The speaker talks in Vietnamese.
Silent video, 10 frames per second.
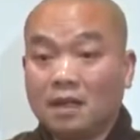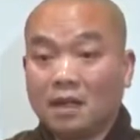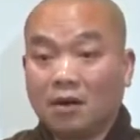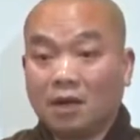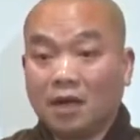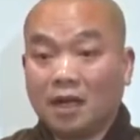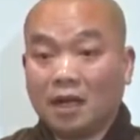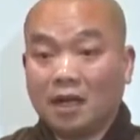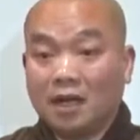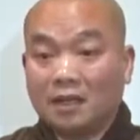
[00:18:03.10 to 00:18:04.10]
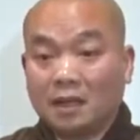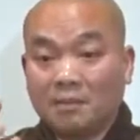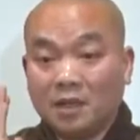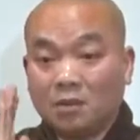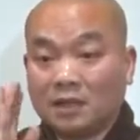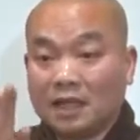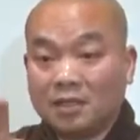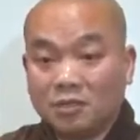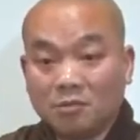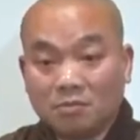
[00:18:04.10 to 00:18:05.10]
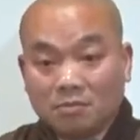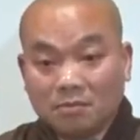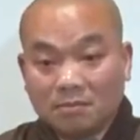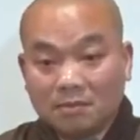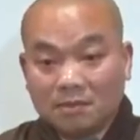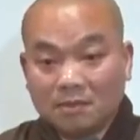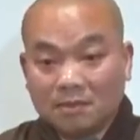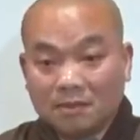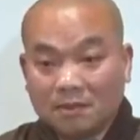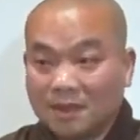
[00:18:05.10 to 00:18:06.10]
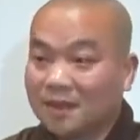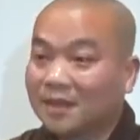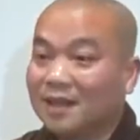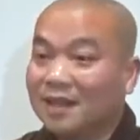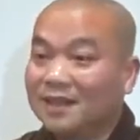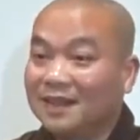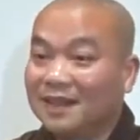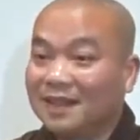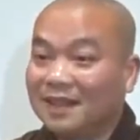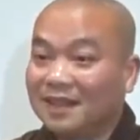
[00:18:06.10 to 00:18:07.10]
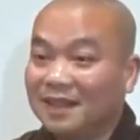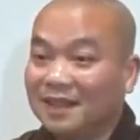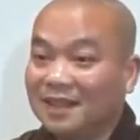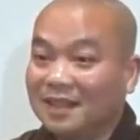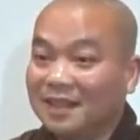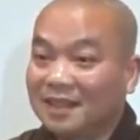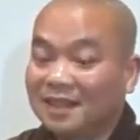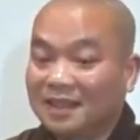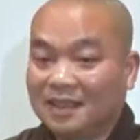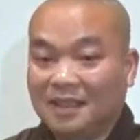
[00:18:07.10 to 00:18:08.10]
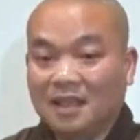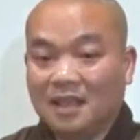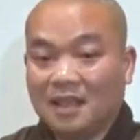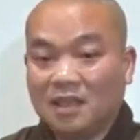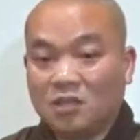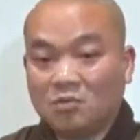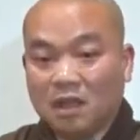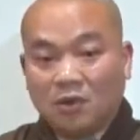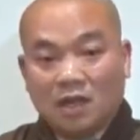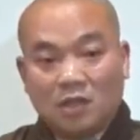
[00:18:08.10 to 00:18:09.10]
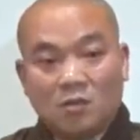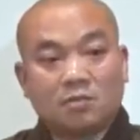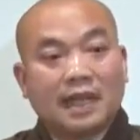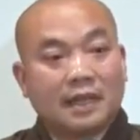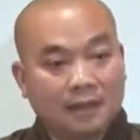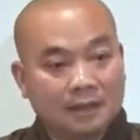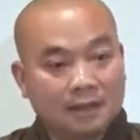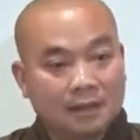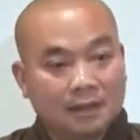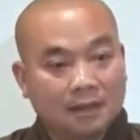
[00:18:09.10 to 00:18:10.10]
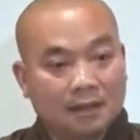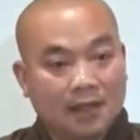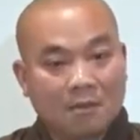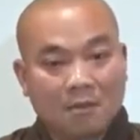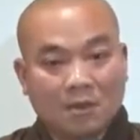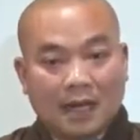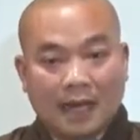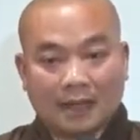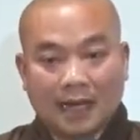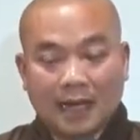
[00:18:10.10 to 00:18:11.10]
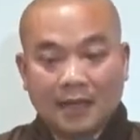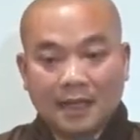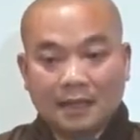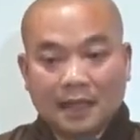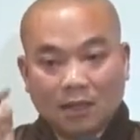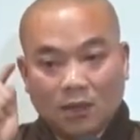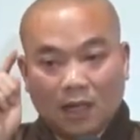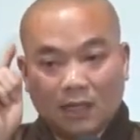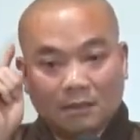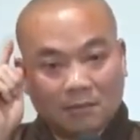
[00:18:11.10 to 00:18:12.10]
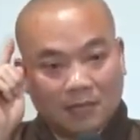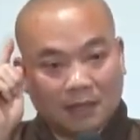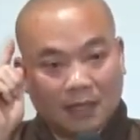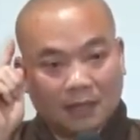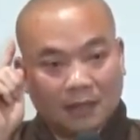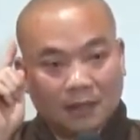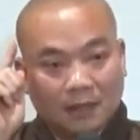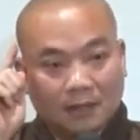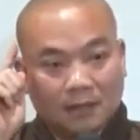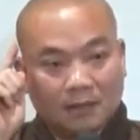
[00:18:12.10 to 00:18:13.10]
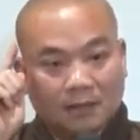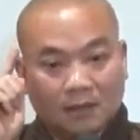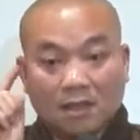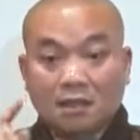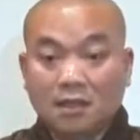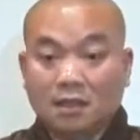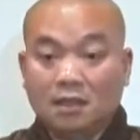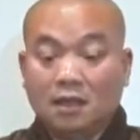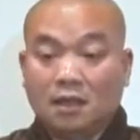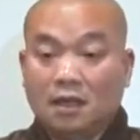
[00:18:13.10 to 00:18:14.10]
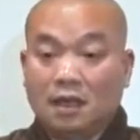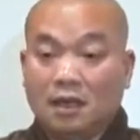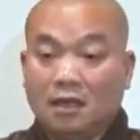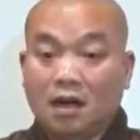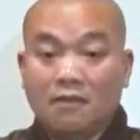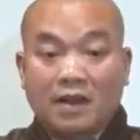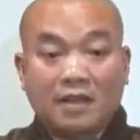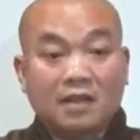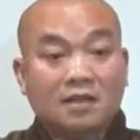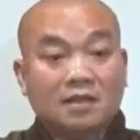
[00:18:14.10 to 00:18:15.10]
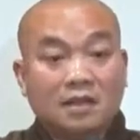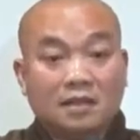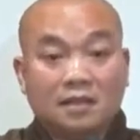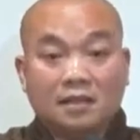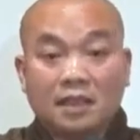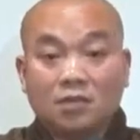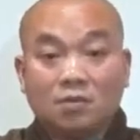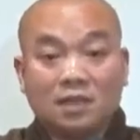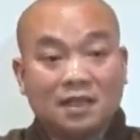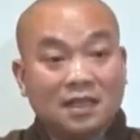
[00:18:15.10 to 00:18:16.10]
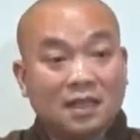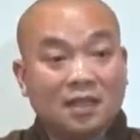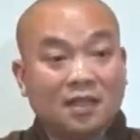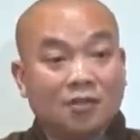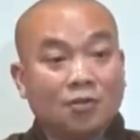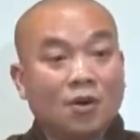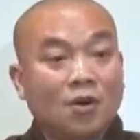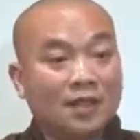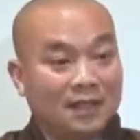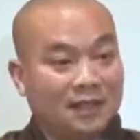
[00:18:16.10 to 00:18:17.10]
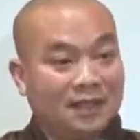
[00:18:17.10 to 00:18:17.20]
bắt đầu á, là tâm ở chúng ta xúc hay không à như thì cái xúc đây gọi là xúc tan ngữ là một trạng thái thanh hoa ở trong tinh thần và tất nhiên là nó phải kế thừa từ cái xúc gì hữu đối